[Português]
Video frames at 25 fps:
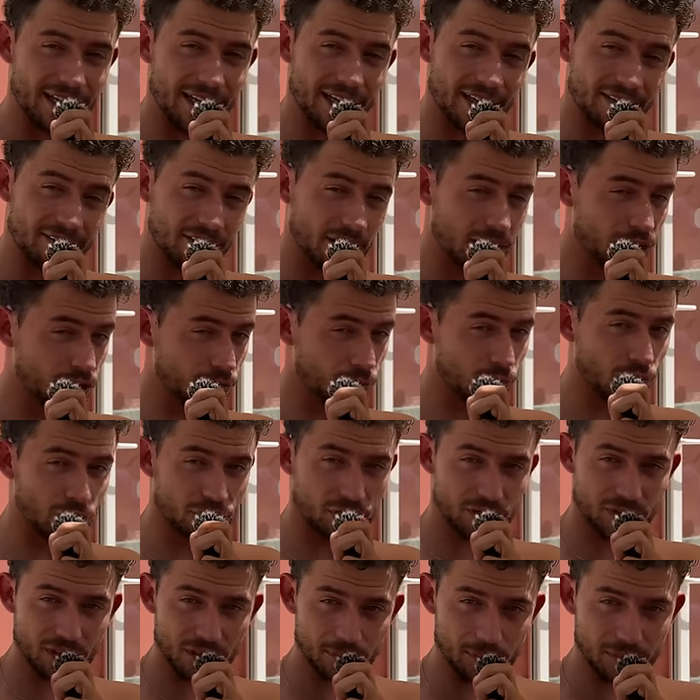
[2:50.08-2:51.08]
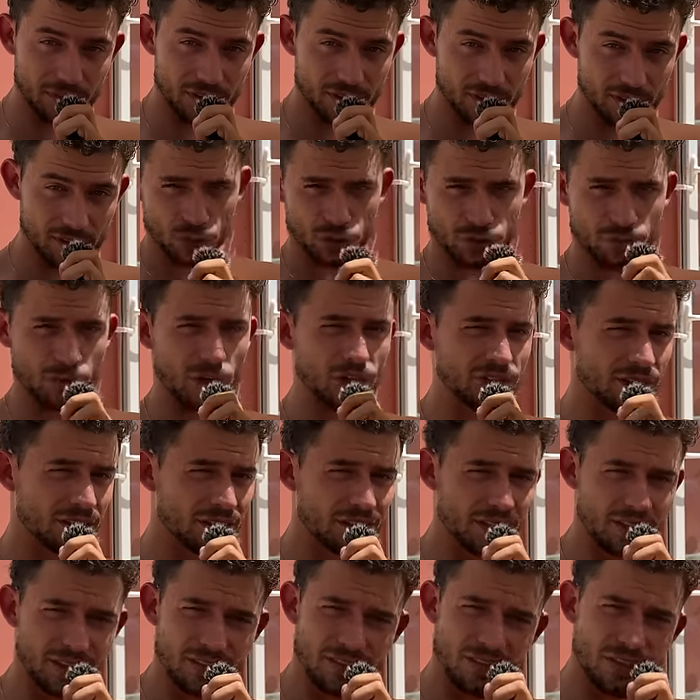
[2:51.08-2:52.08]
querem ter as melhores tips, os melhores
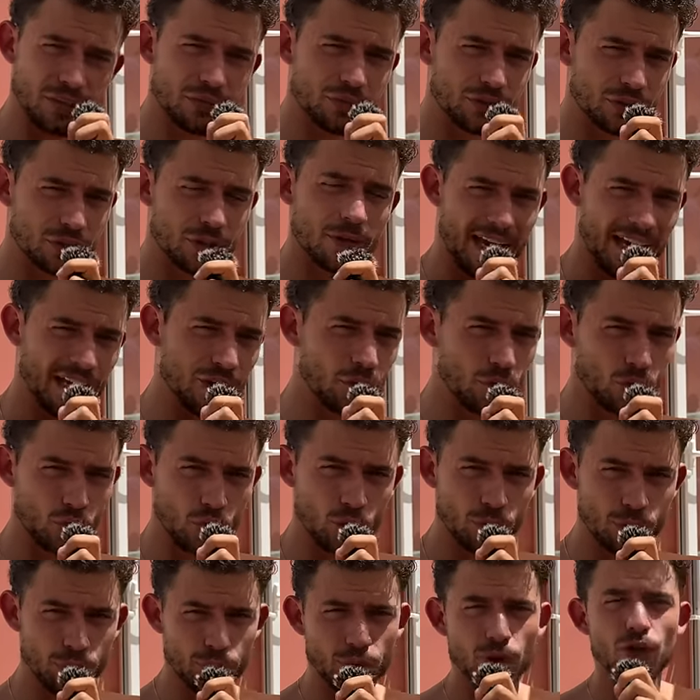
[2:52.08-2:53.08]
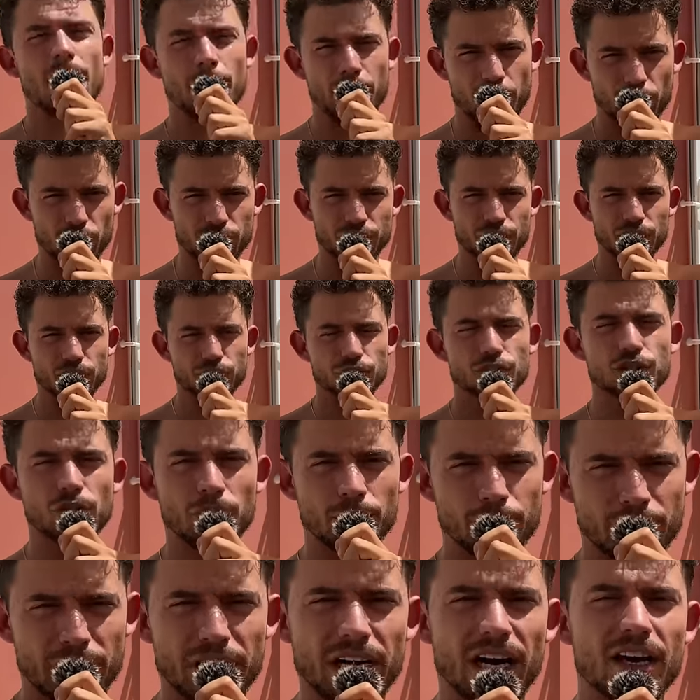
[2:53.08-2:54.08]
indicativos, é no grupo Apostas
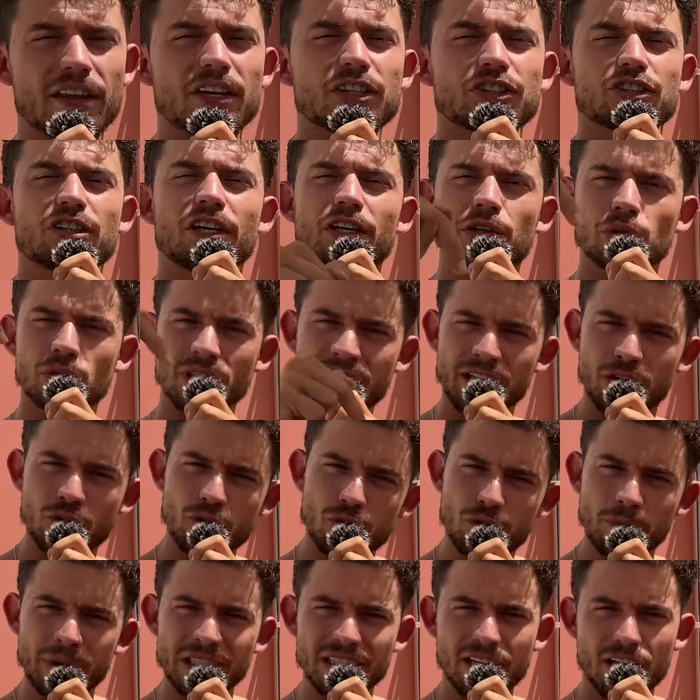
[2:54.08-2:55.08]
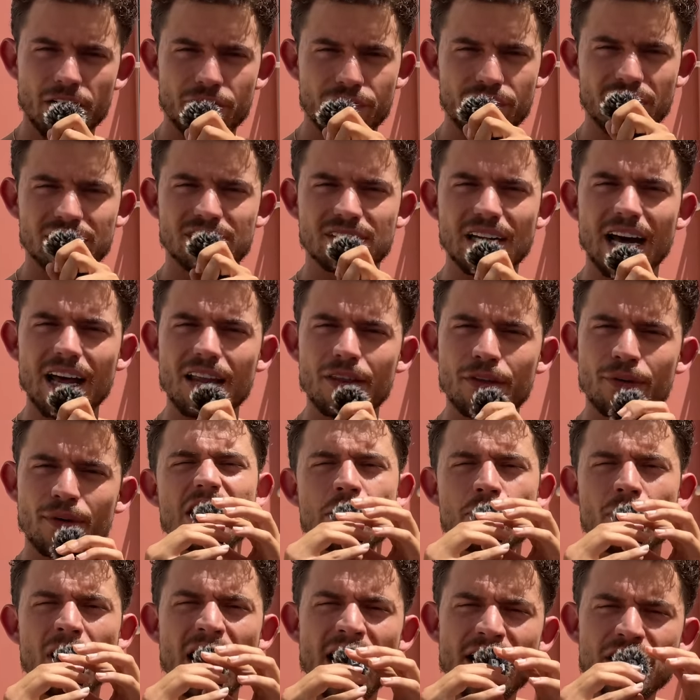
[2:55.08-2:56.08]
Descomplicadas. Tem o link no comentário fixado e
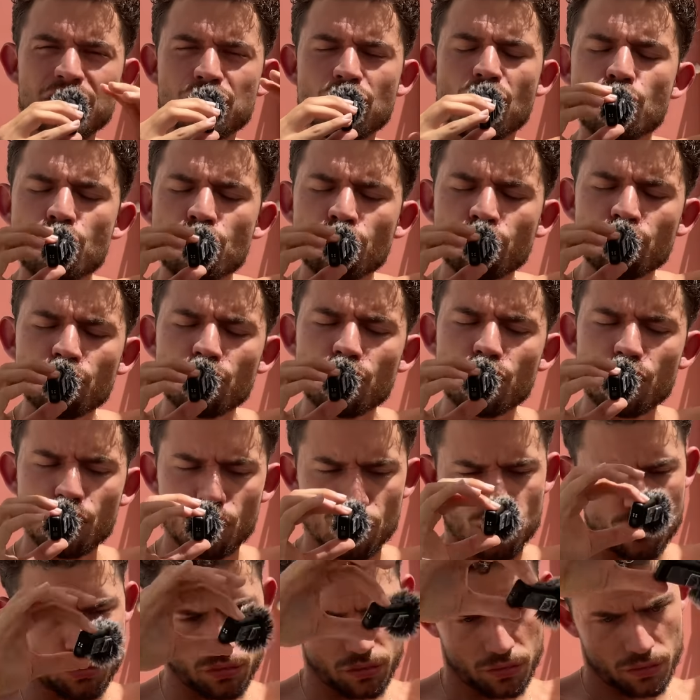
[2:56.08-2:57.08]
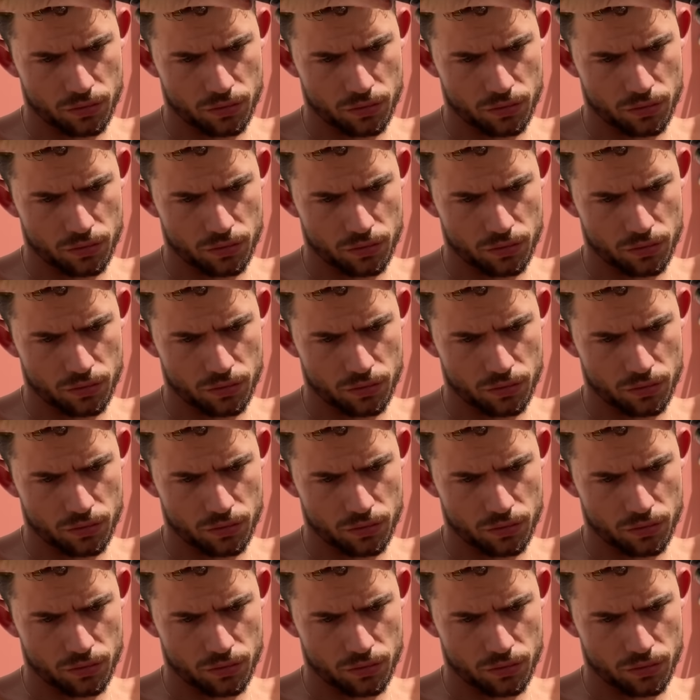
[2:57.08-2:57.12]
mais não digo.